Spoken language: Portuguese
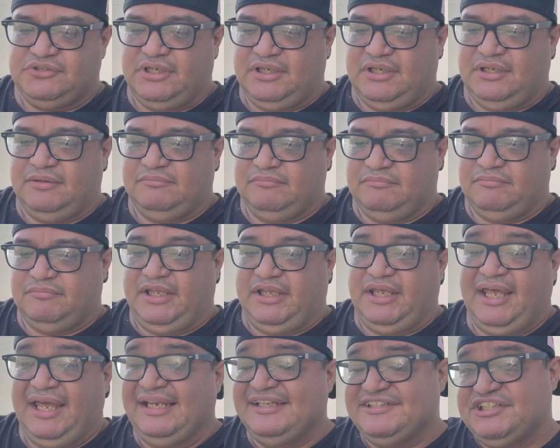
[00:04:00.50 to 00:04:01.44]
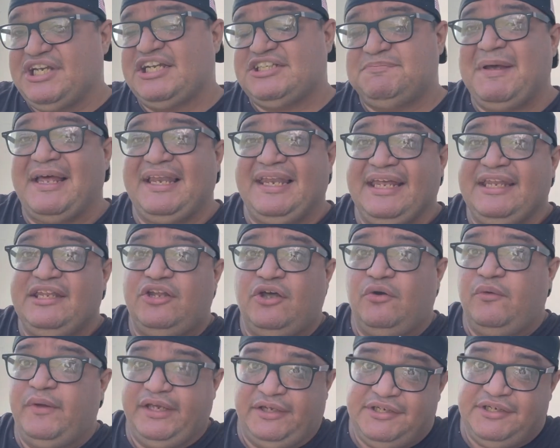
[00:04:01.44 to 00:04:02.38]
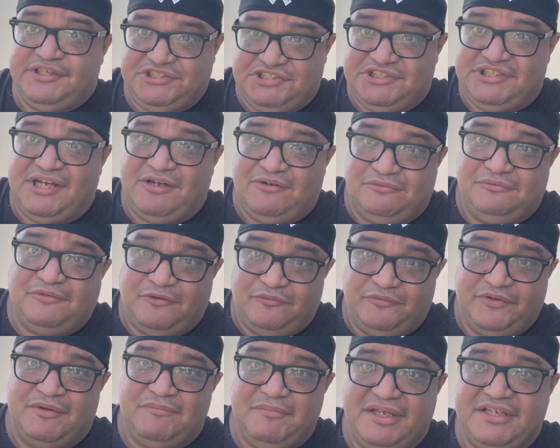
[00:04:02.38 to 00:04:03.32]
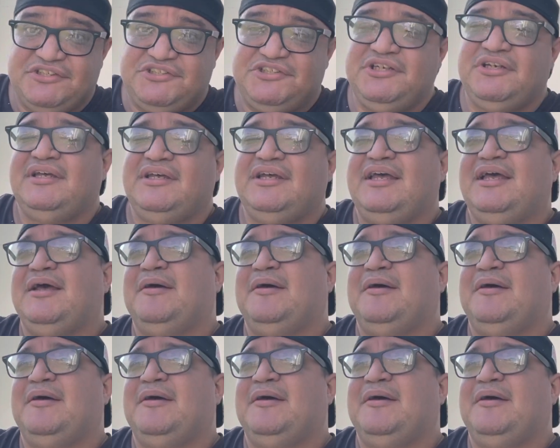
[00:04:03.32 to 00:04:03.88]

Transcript: eh, eh Jacques Ballet não é cristão, obviamente,